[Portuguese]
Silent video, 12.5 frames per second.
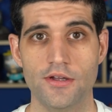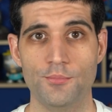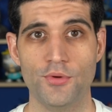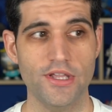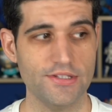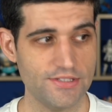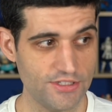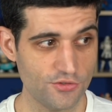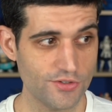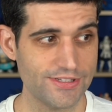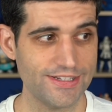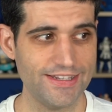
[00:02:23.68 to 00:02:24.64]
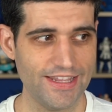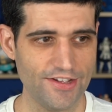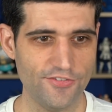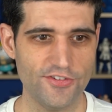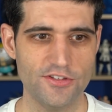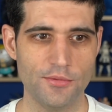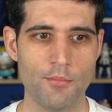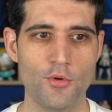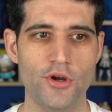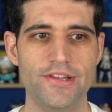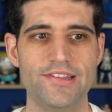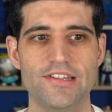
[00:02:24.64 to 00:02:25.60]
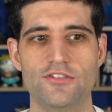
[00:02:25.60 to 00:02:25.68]
Porque assim, se você quer fazer uma
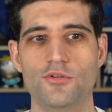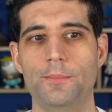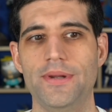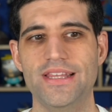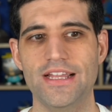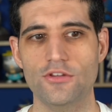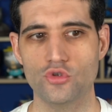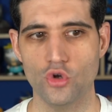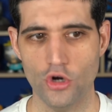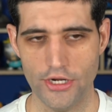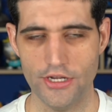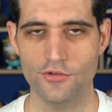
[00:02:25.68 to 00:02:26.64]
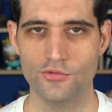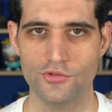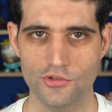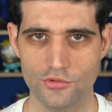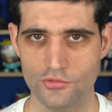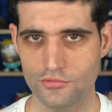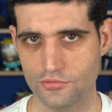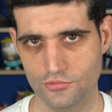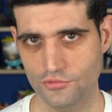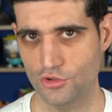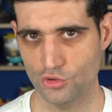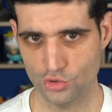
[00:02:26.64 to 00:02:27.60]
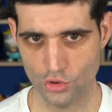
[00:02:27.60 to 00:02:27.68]
monetização predatória no seu, no
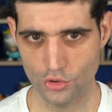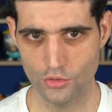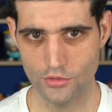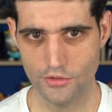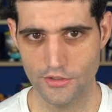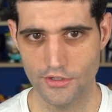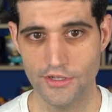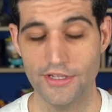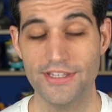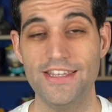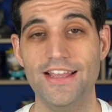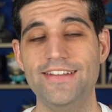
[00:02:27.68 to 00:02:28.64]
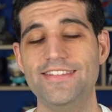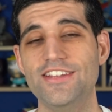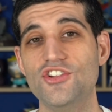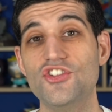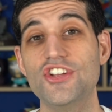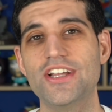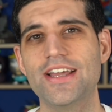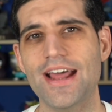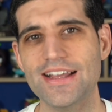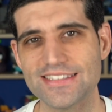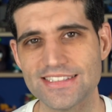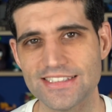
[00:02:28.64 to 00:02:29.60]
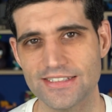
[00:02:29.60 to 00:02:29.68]
seu jogo, que ele seja de
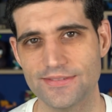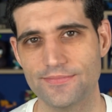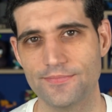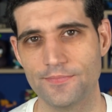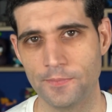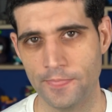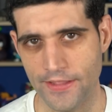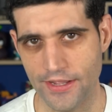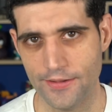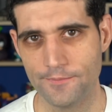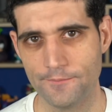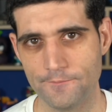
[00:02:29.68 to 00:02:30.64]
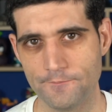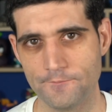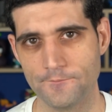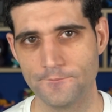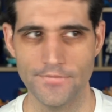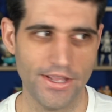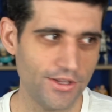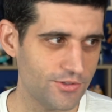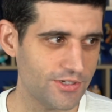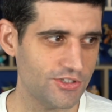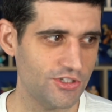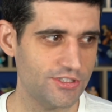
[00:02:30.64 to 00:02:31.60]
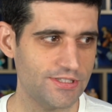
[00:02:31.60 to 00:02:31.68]
graça, né? É isso
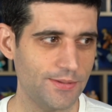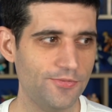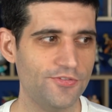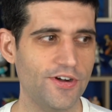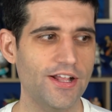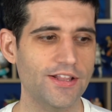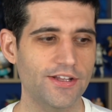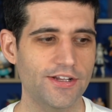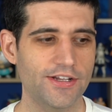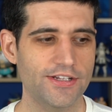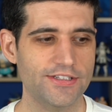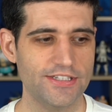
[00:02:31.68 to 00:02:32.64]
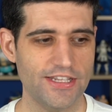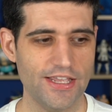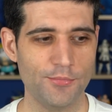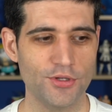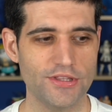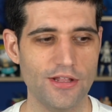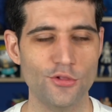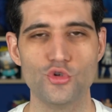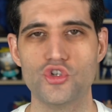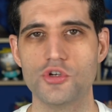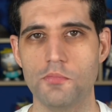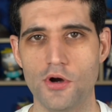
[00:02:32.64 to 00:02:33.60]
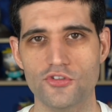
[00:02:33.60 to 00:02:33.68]
que a gente sempre fala. Você quer botar
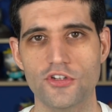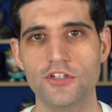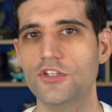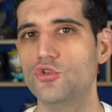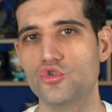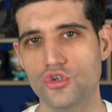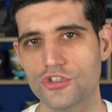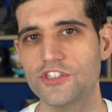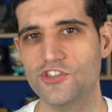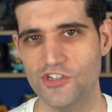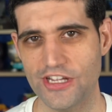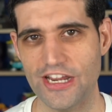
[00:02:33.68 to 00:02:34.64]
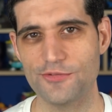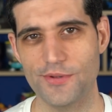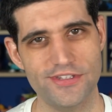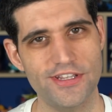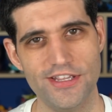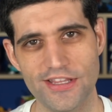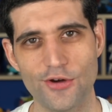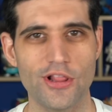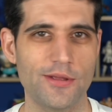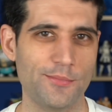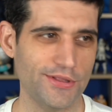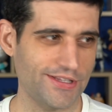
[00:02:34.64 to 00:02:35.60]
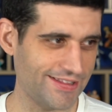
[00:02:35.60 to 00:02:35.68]
loot box, que o jogo seja de graça, mas aí não,
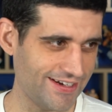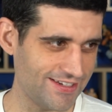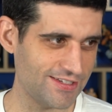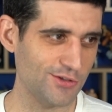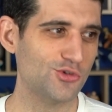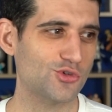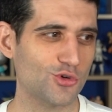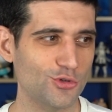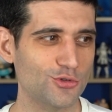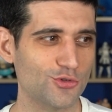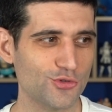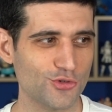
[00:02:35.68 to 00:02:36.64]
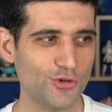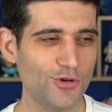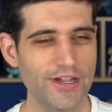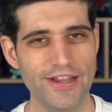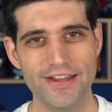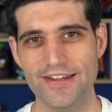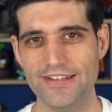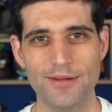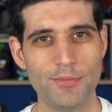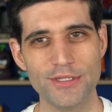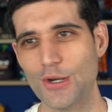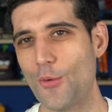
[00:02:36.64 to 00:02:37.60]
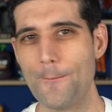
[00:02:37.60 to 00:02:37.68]
ela bota 300 contra o jogo e ainda
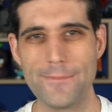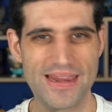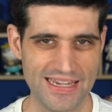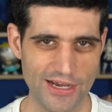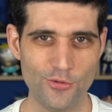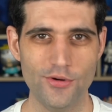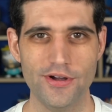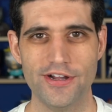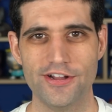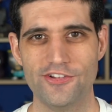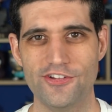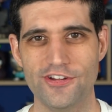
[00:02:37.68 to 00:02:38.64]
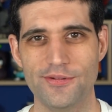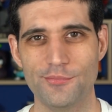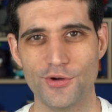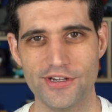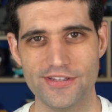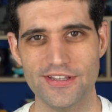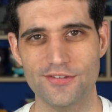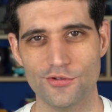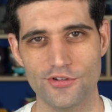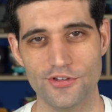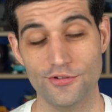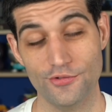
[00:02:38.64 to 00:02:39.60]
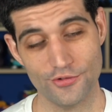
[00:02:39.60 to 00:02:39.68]
bota um milhão de
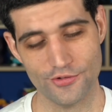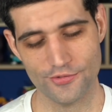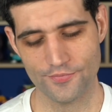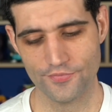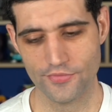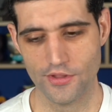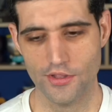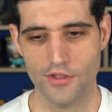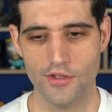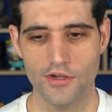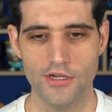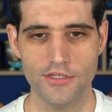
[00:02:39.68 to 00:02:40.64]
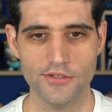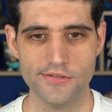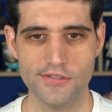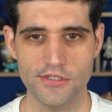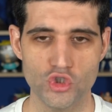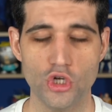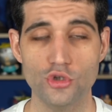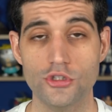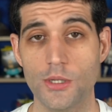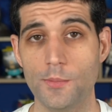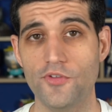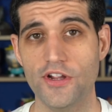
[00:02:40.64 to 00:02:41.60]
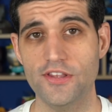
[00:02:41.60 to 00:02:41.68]
monetizações dentro do jogo. Então assim, só o
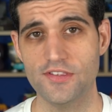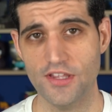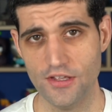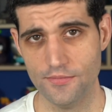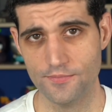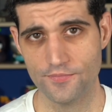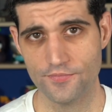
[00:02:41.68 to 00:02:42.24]
tempo vai dizer.